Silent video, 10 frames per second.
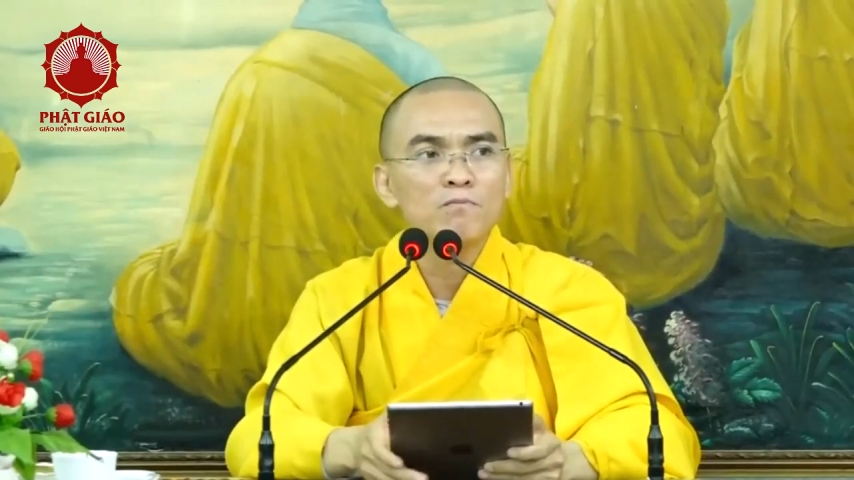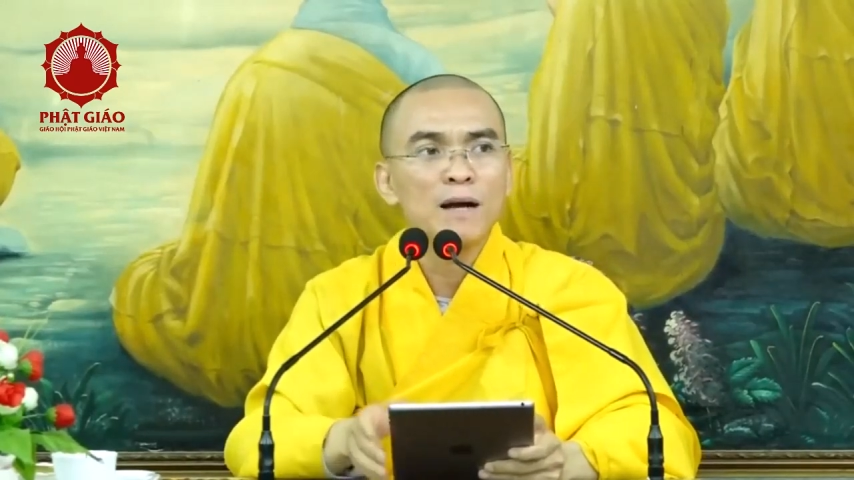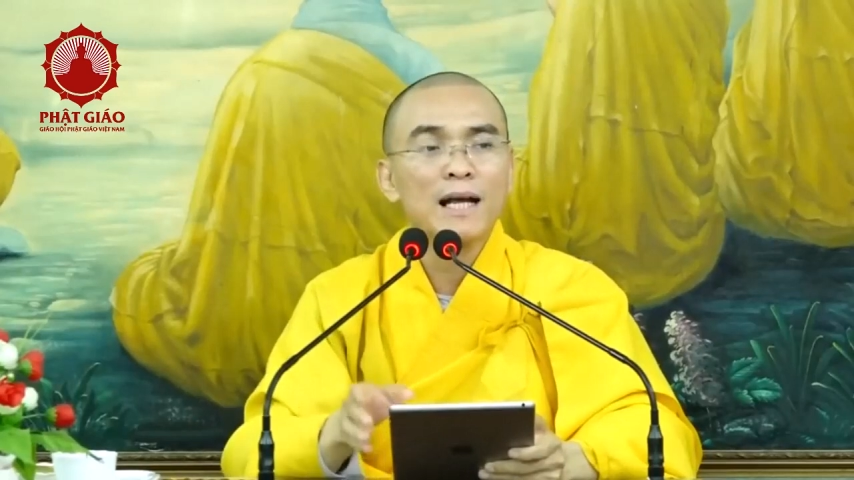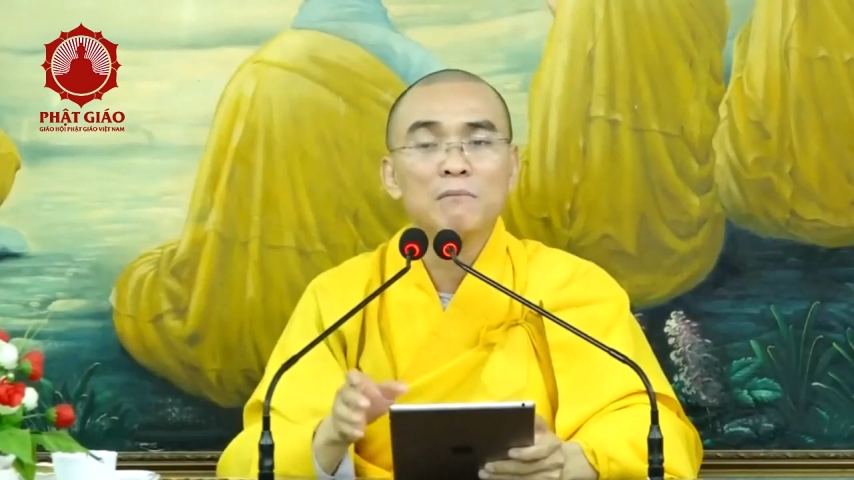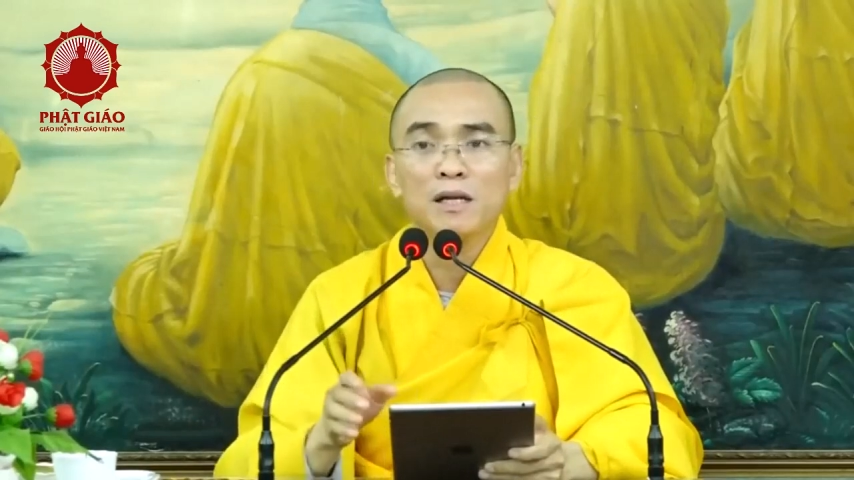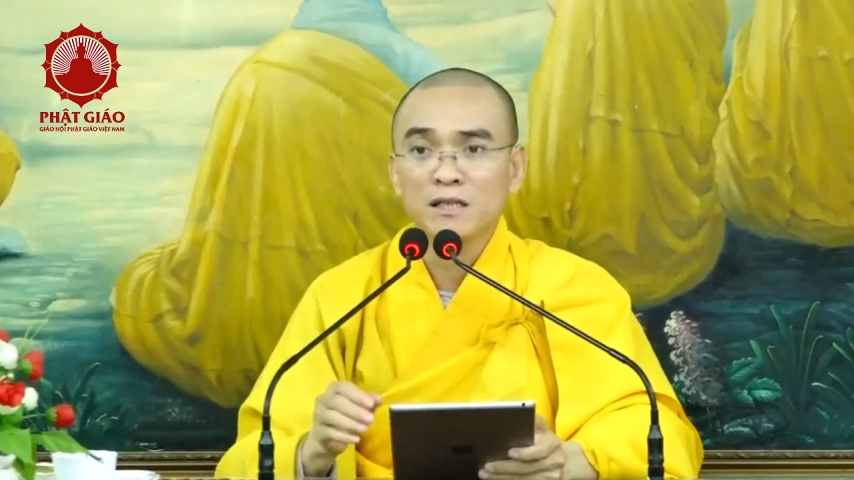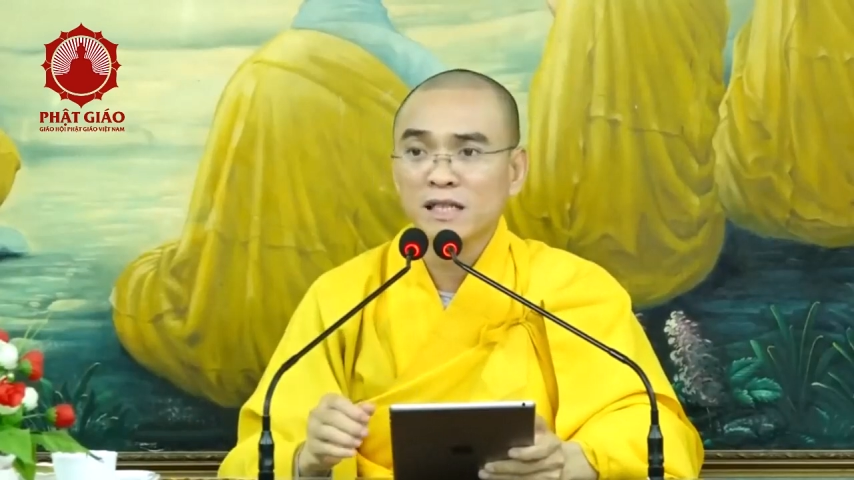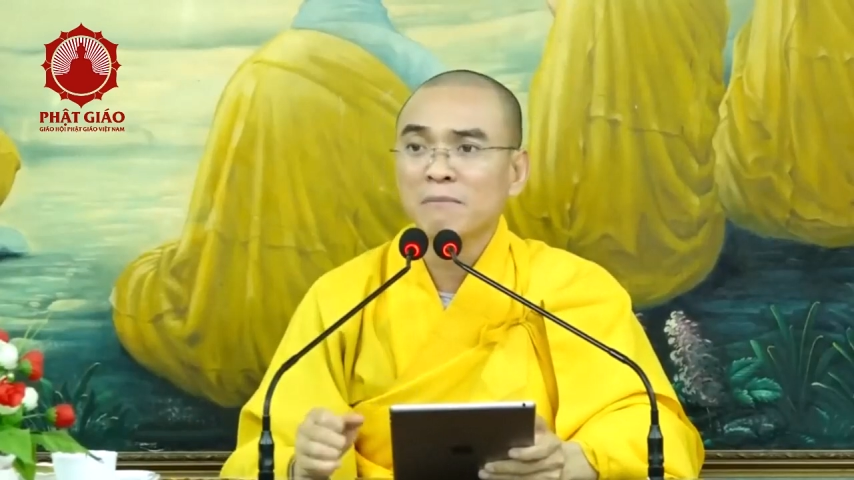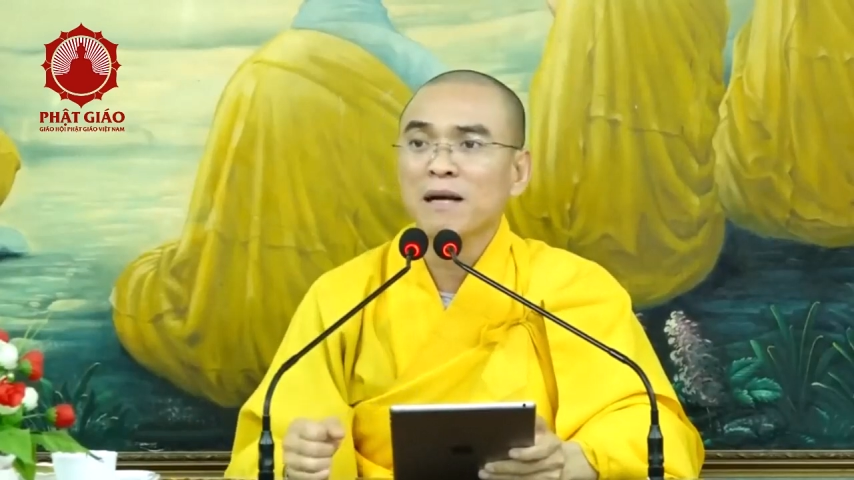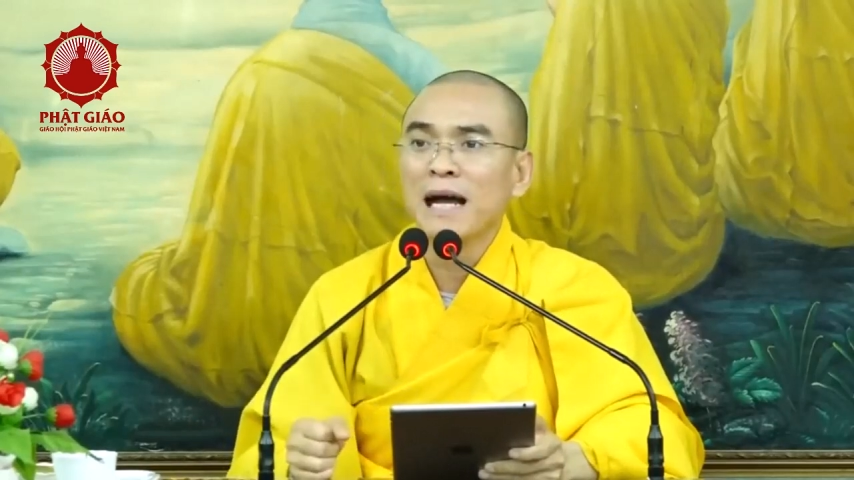mà cái bệnh
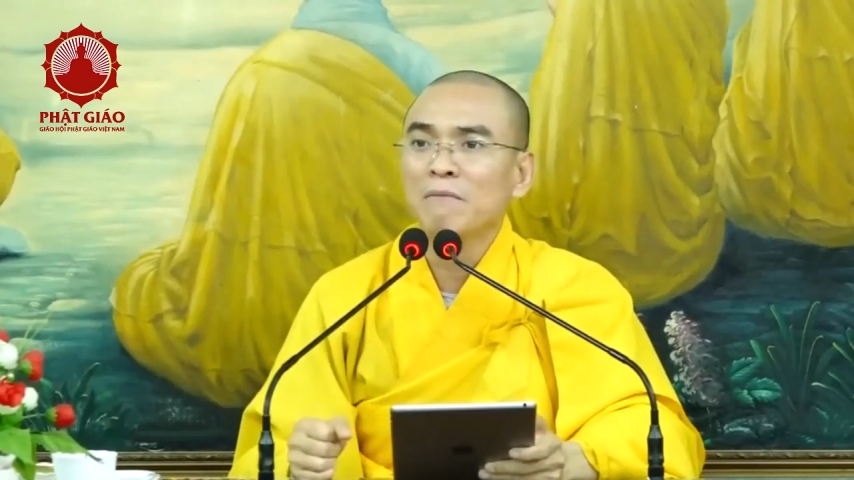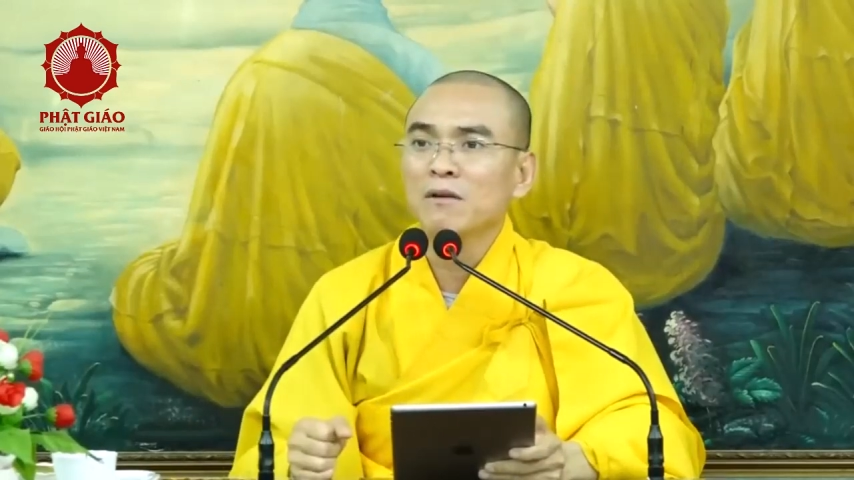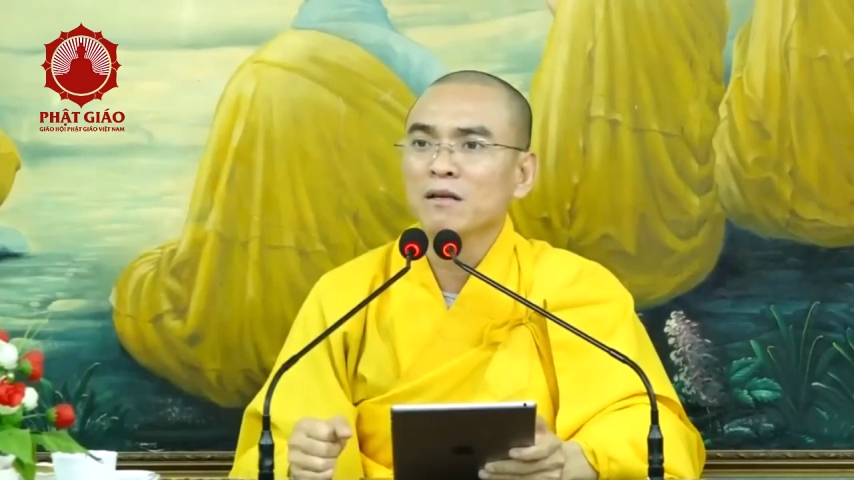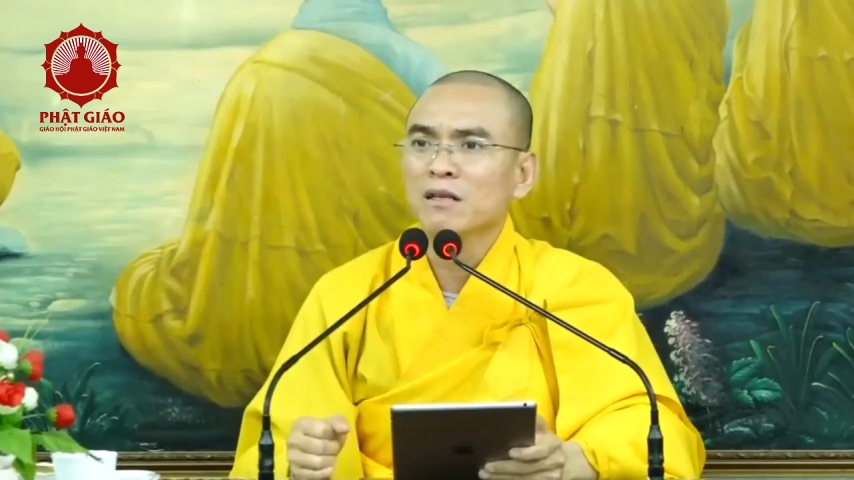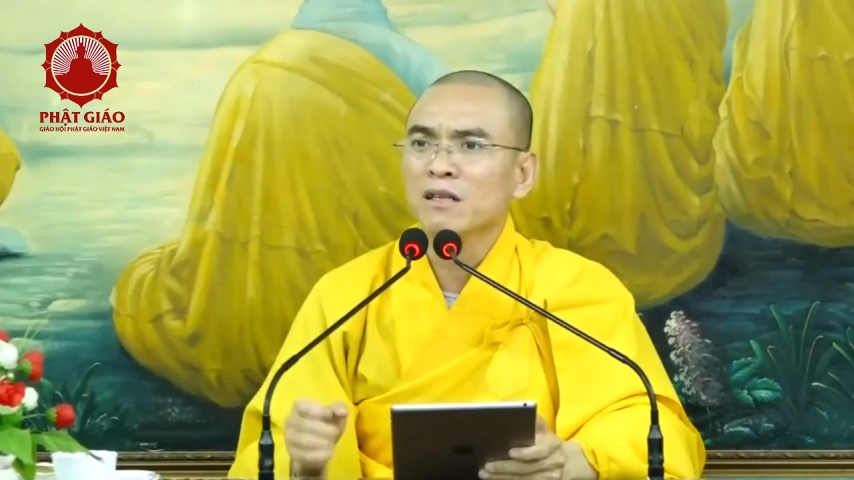trầm cảm